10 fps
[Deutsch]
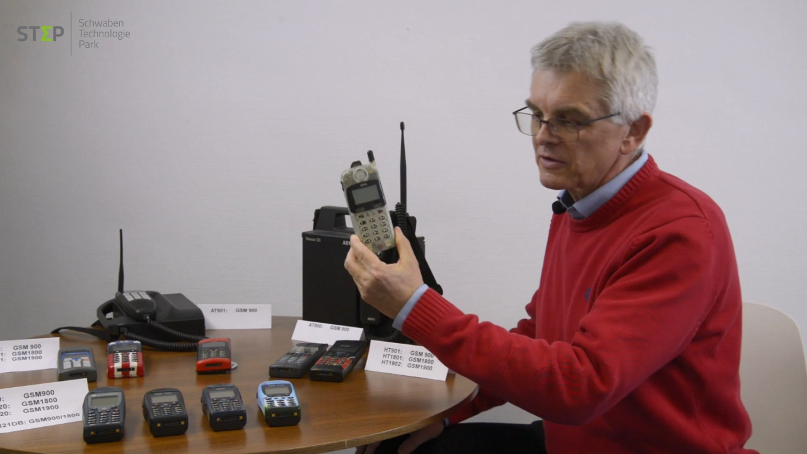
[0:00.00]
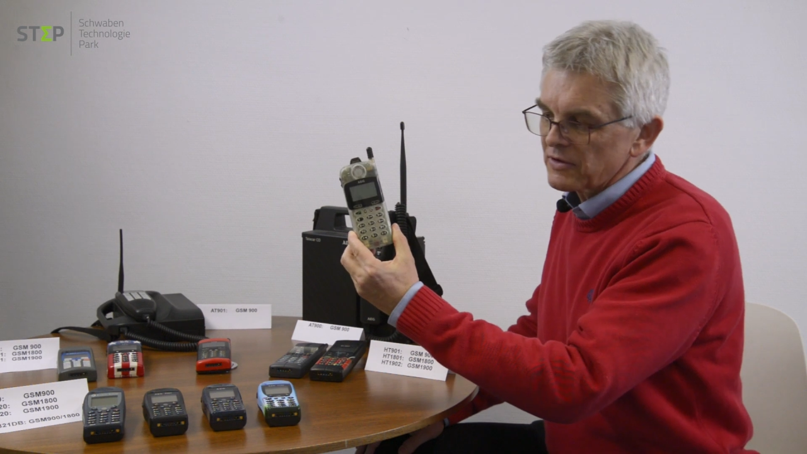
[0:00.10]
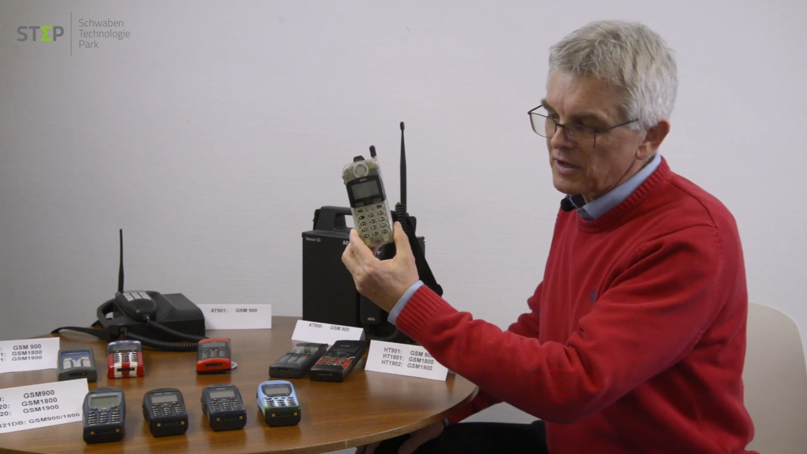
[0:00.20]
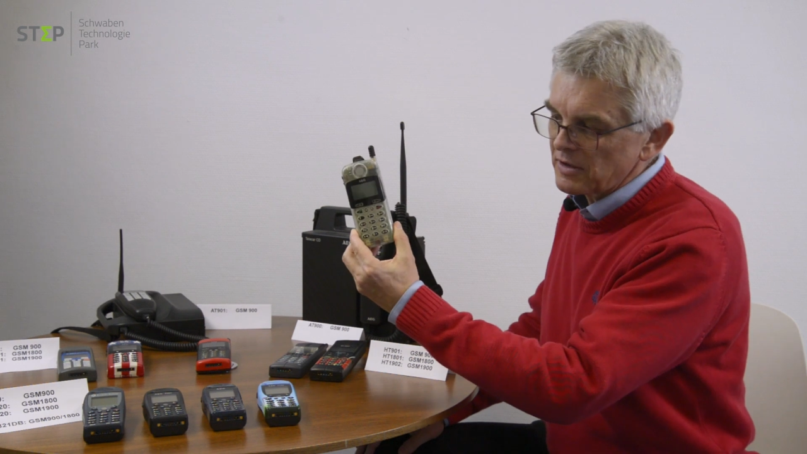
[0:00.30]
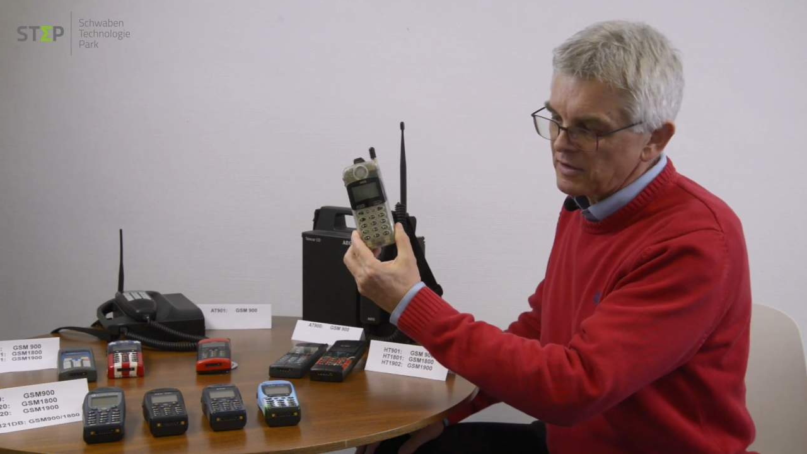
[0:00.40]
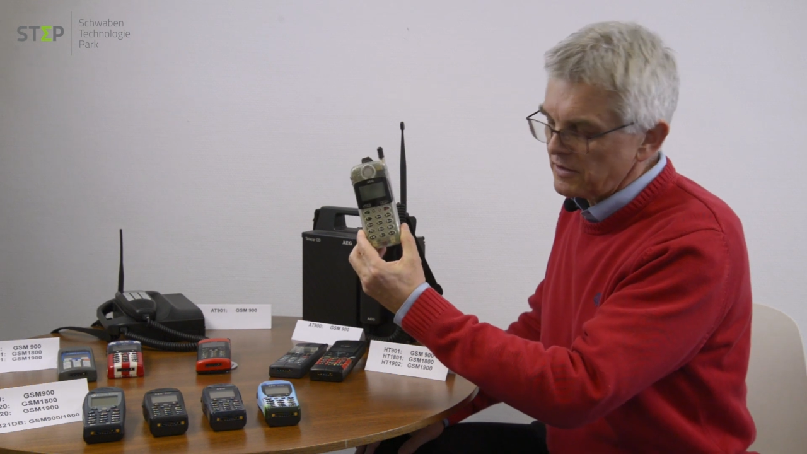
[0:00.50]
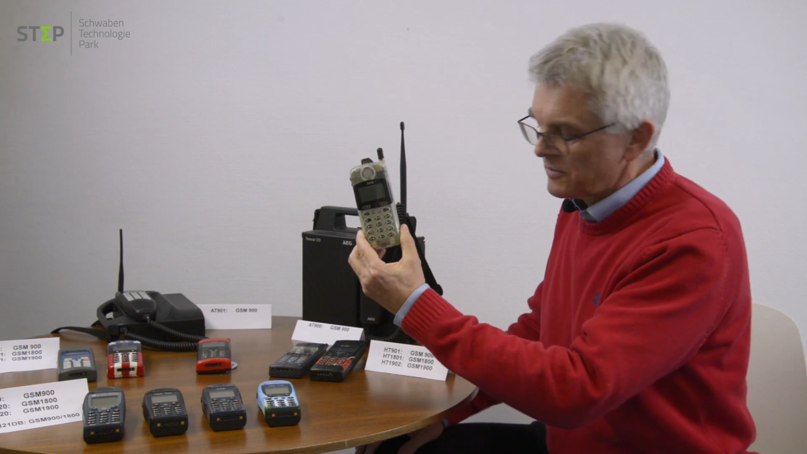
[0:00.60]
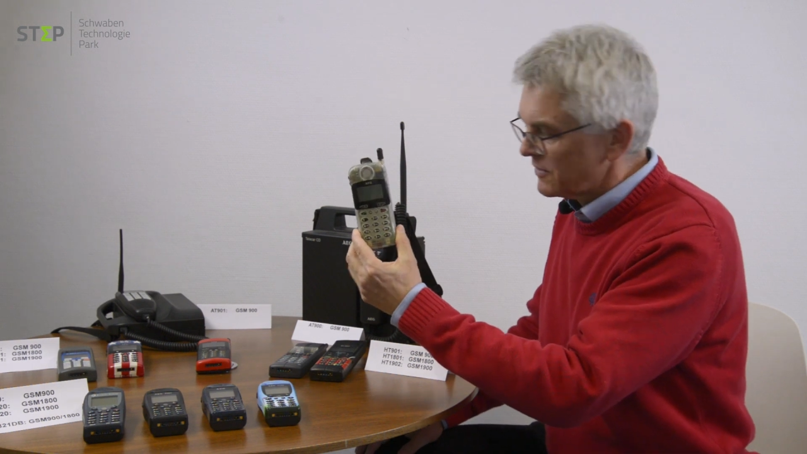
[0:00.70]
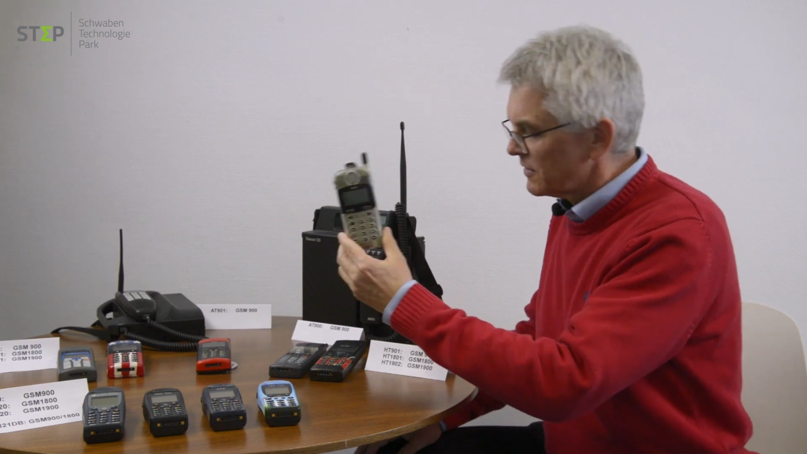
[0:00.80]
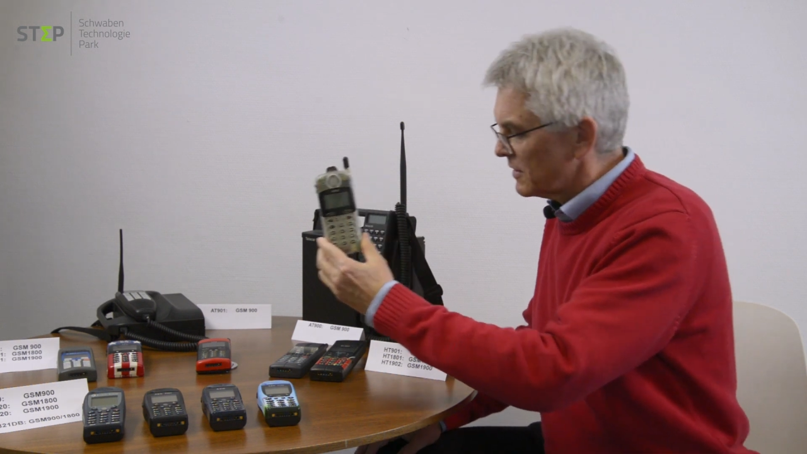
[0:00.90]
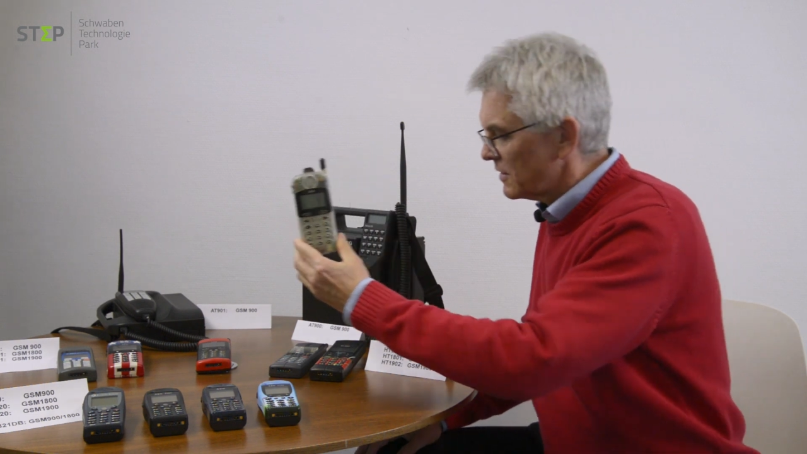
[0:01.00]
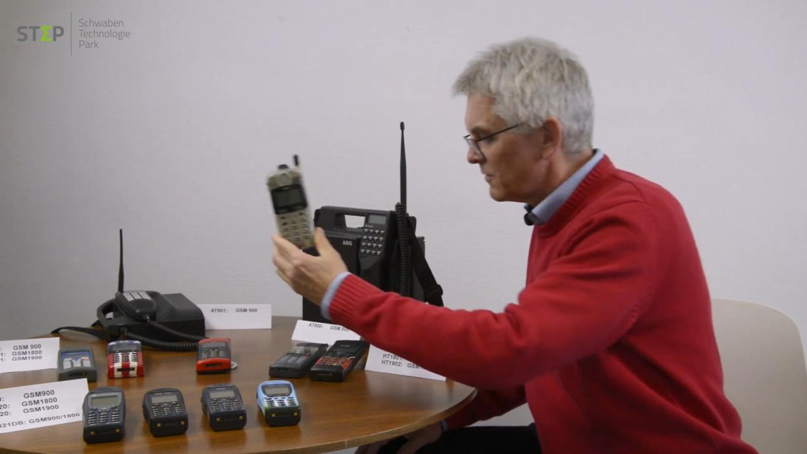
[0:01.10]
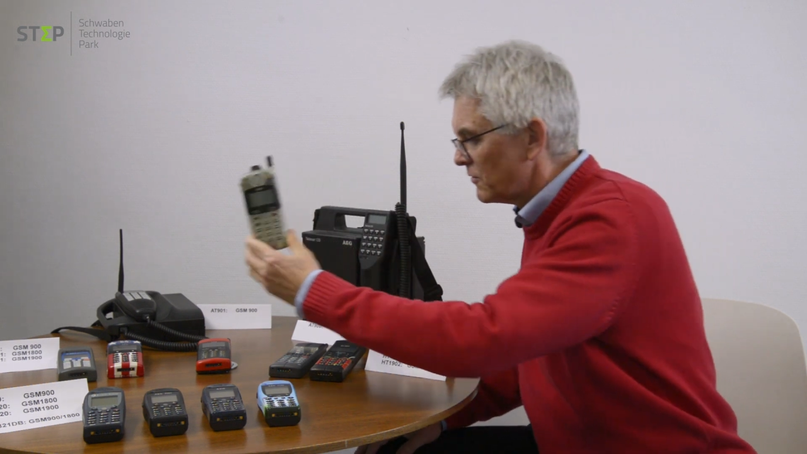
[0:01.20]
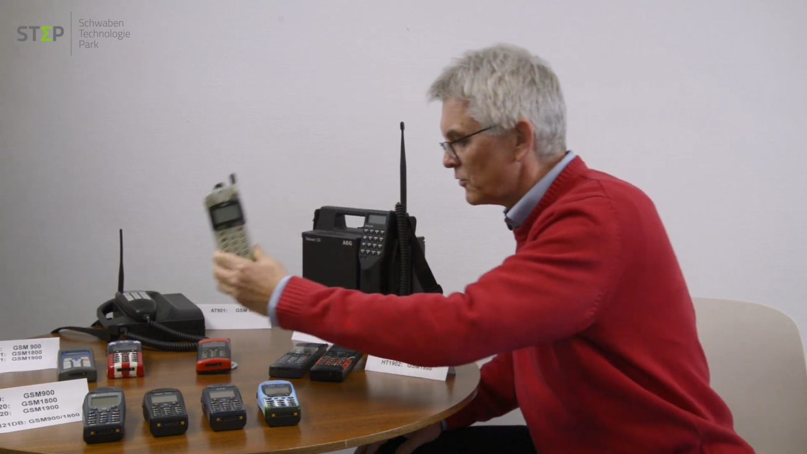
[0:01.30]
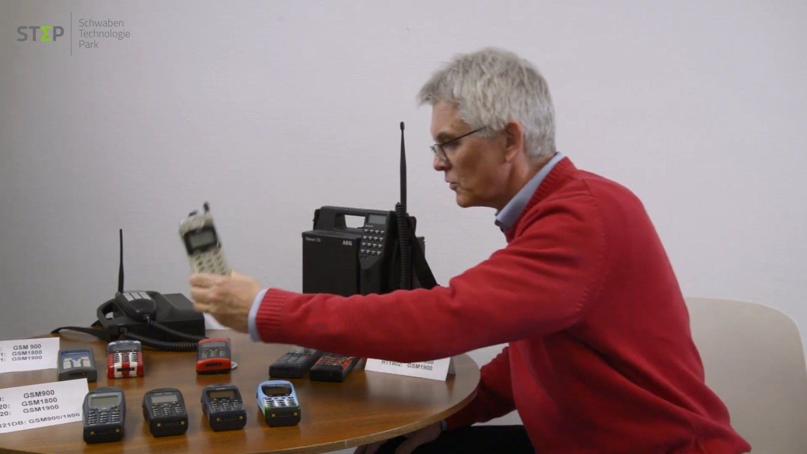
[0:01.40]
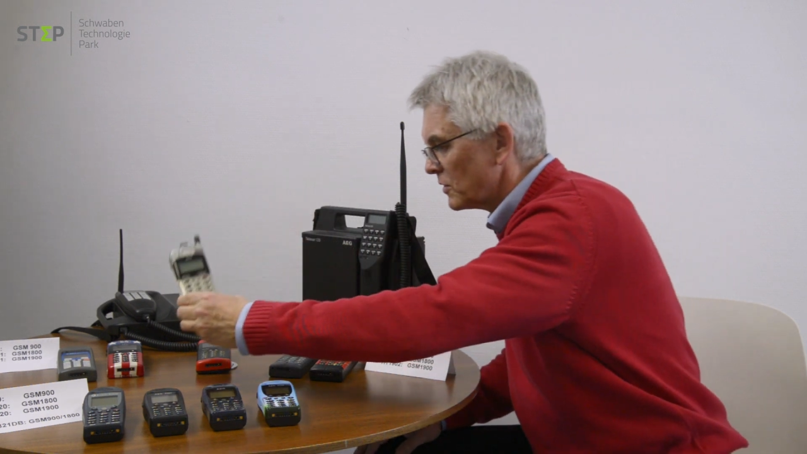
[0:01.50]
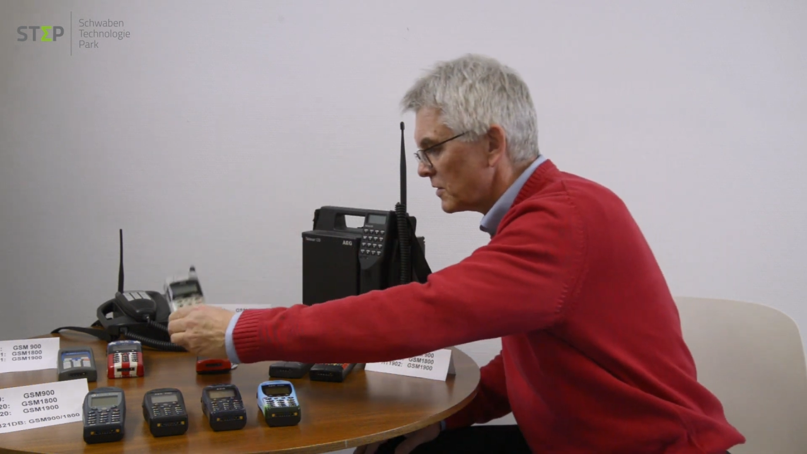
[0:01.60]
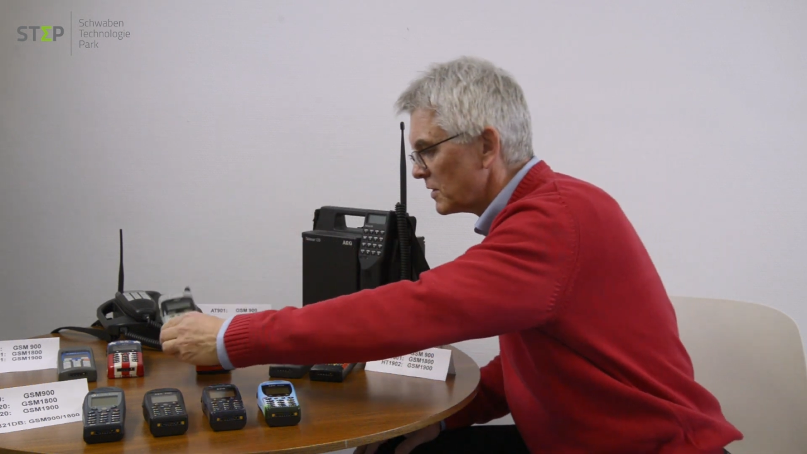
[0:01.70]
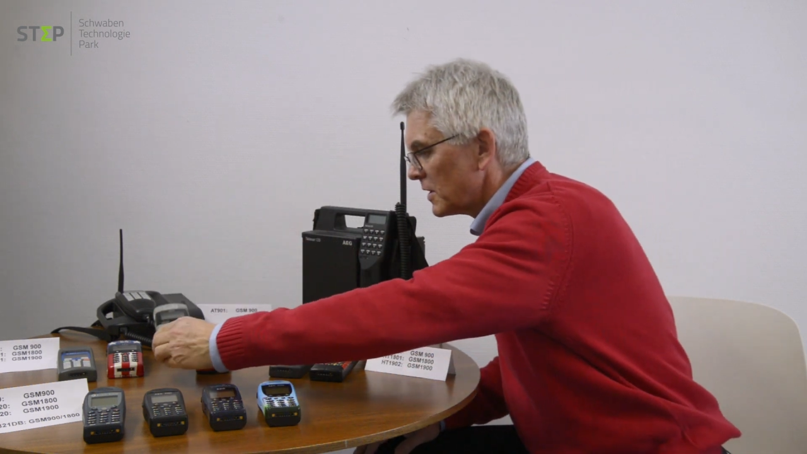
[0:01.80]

Das eine ist äh, für